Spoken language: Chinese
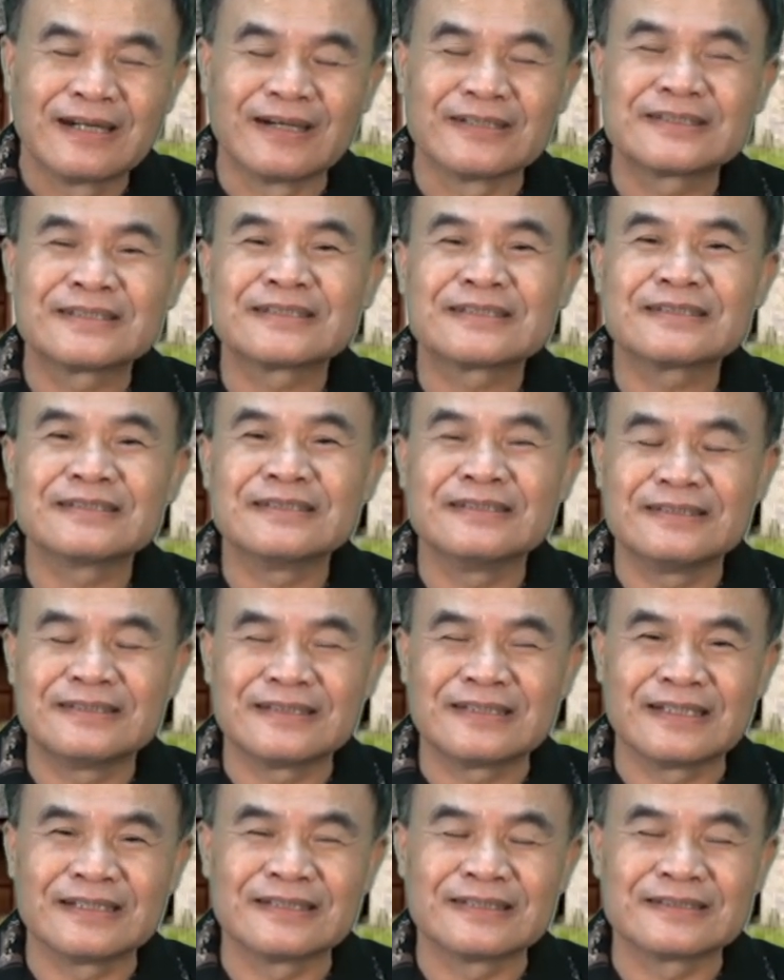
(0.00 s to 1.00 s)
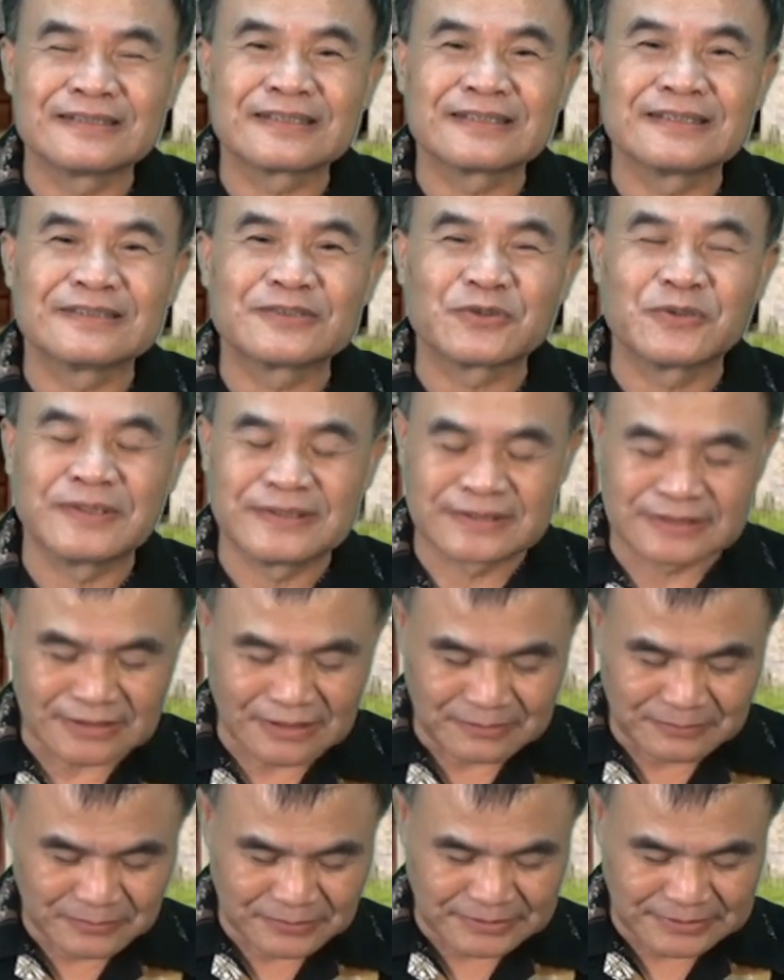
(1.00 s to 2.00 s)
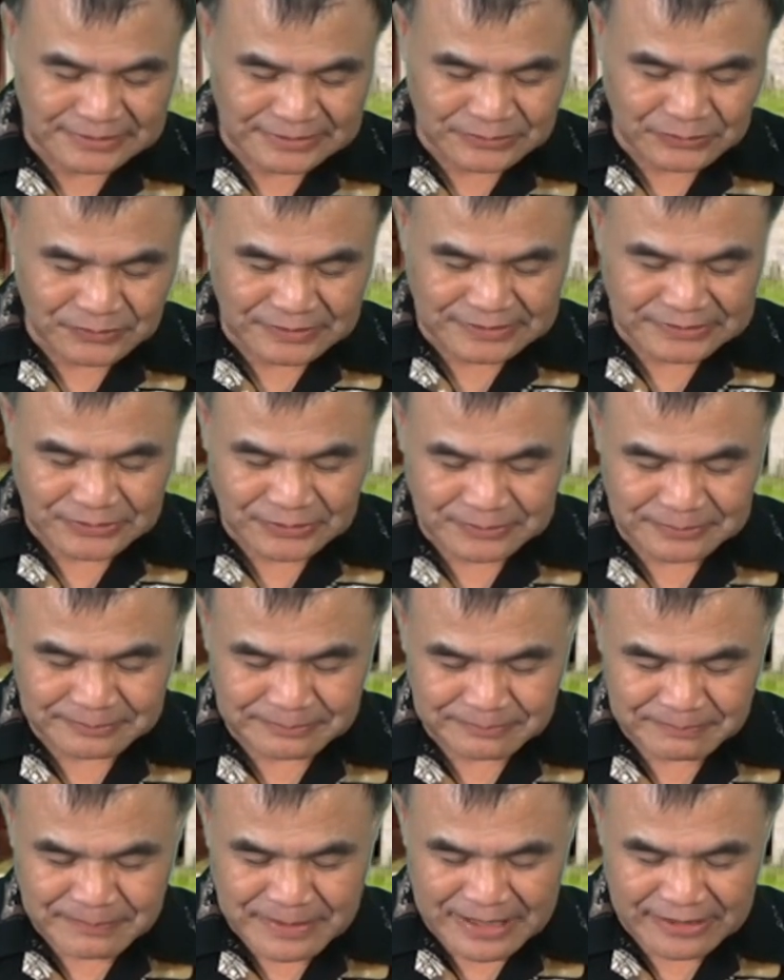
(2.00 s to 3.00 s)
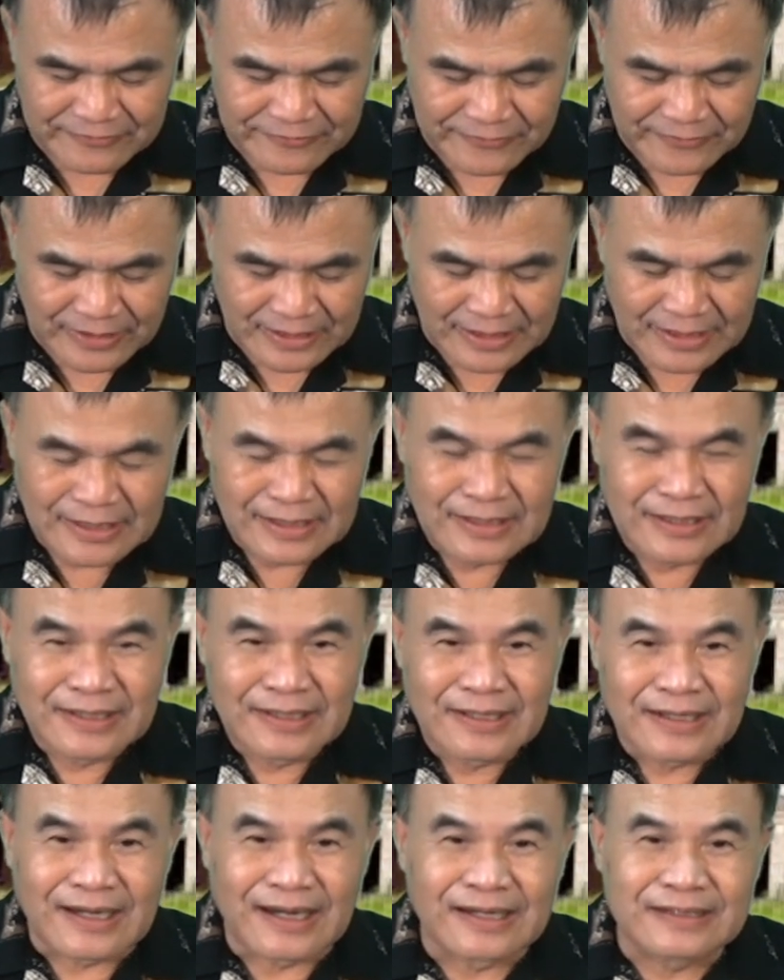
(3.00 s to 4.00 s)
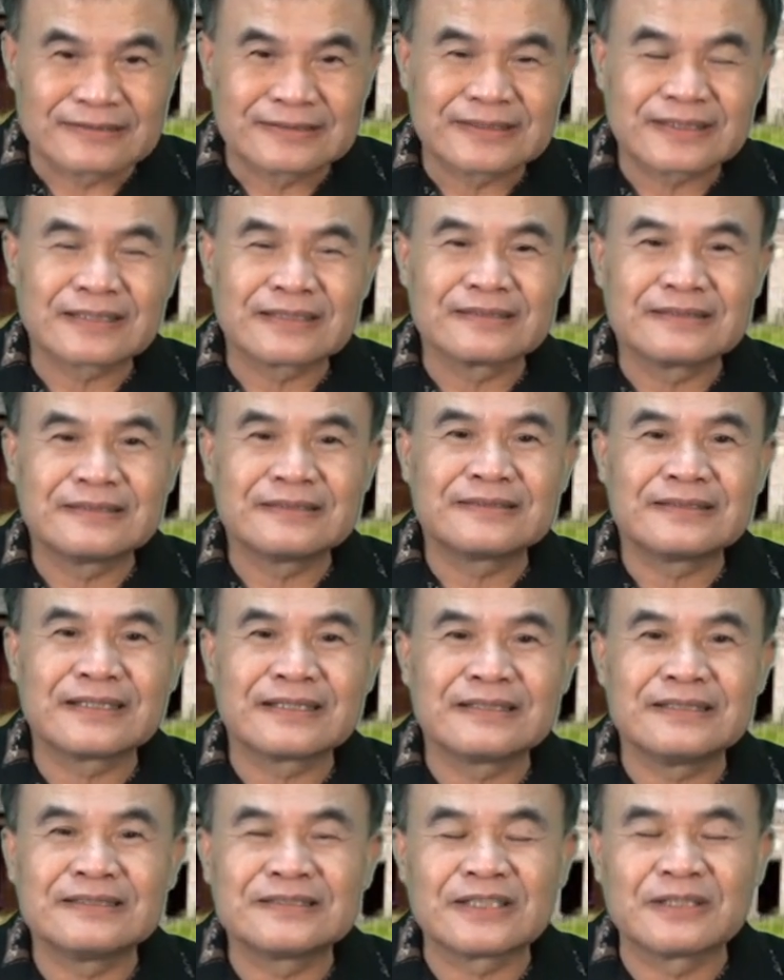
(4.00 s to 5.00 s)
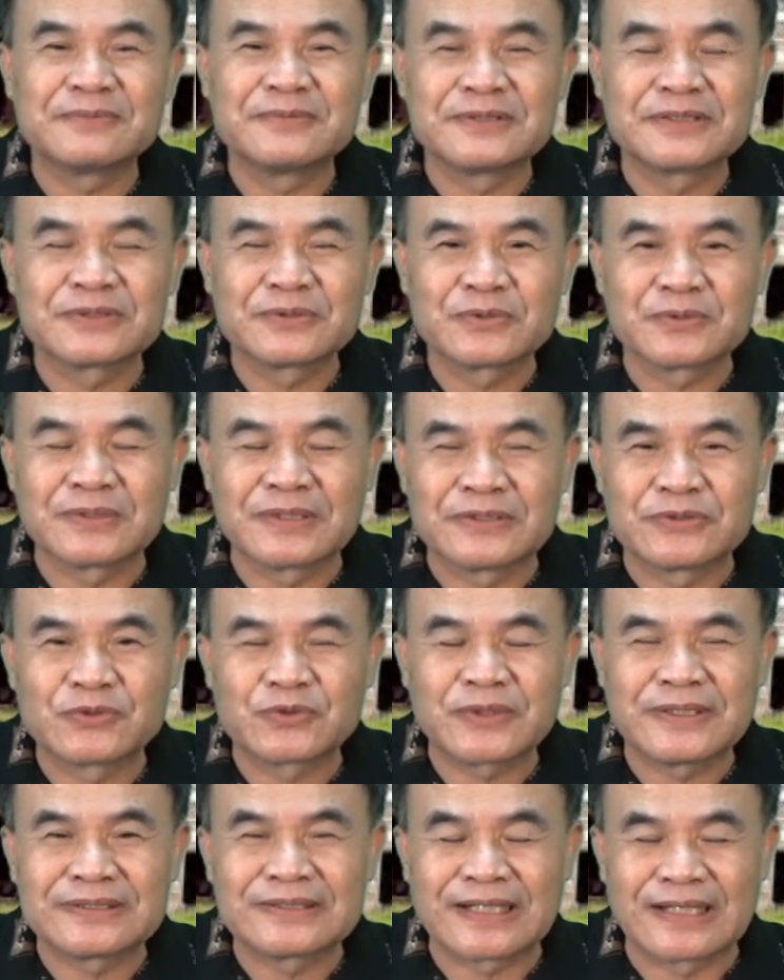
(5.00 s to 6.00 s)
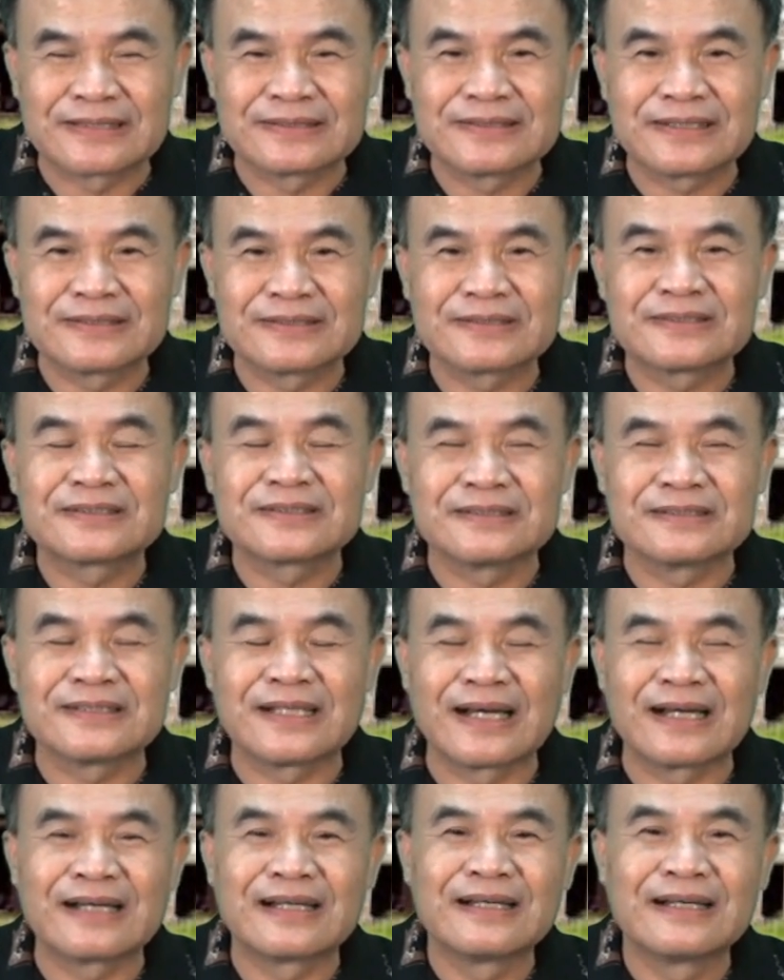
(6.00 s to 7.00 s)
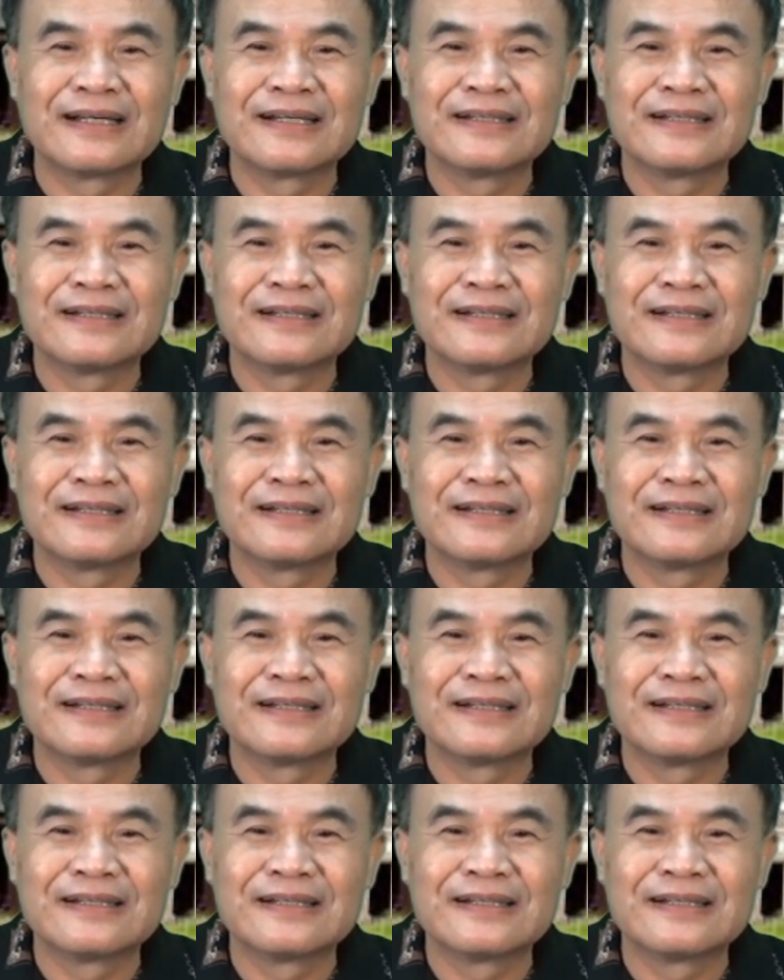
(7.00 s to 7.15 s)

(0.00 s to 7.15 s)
啊，这是以前的这个所谓招募制度的这种办法，而这个订立招募制度呢，最常见是祠堂，